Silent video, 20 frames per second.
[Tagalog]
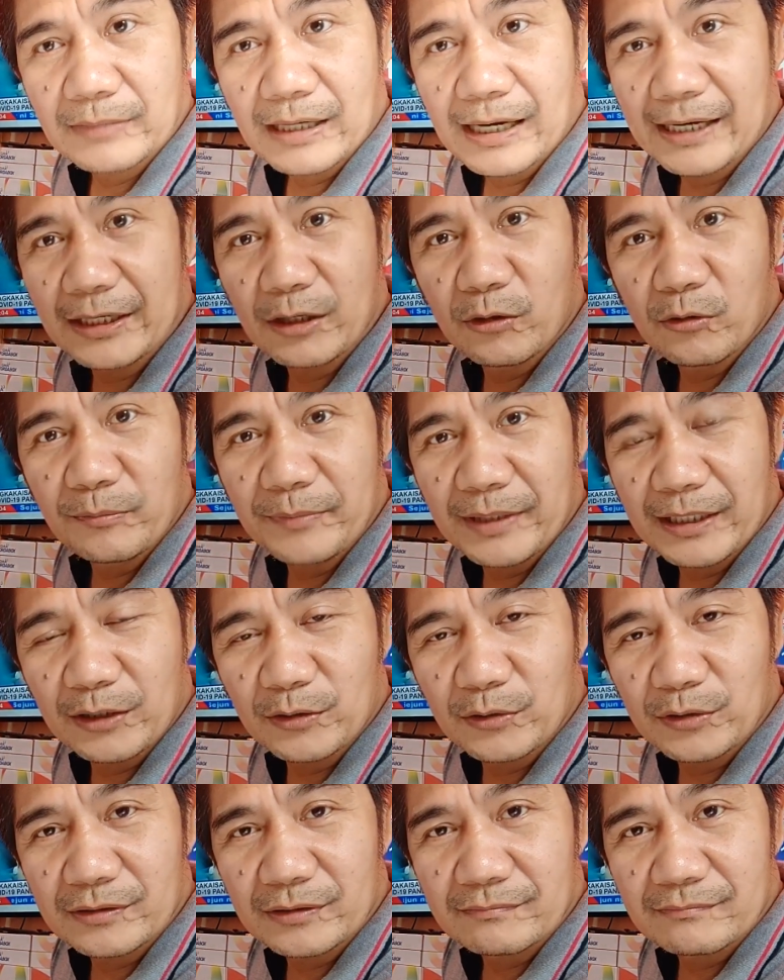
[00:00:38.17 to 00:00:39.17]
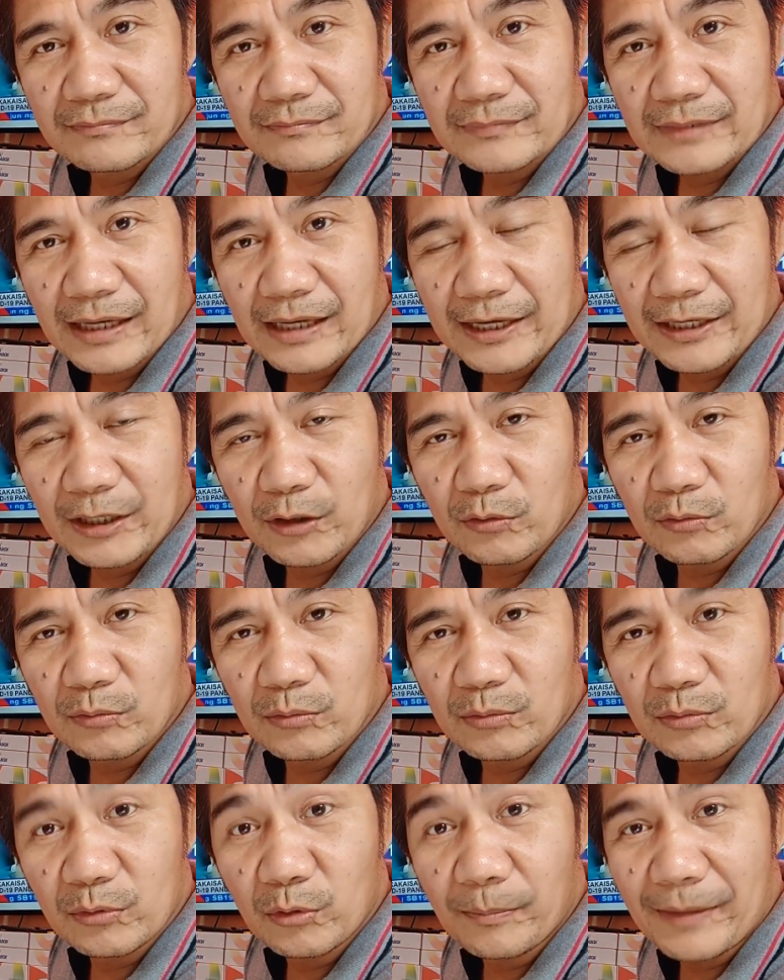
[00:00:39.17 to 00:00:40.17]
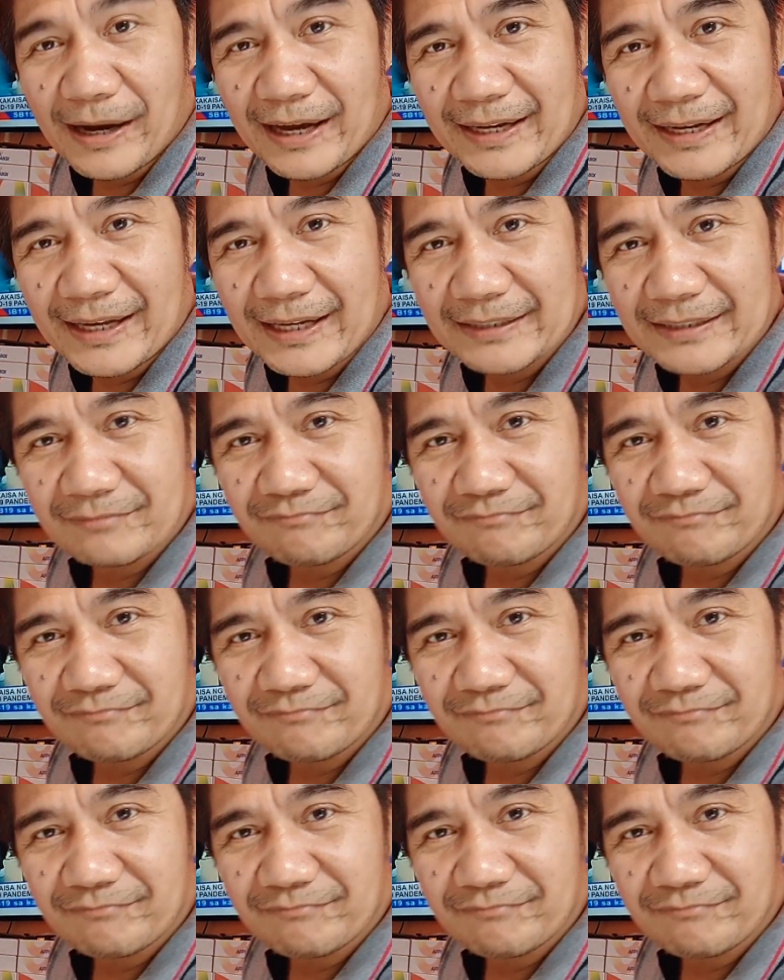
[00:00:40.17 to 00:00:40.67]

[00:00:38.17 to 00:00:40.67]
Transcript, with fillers: ayaw umikot, ayaw gumana.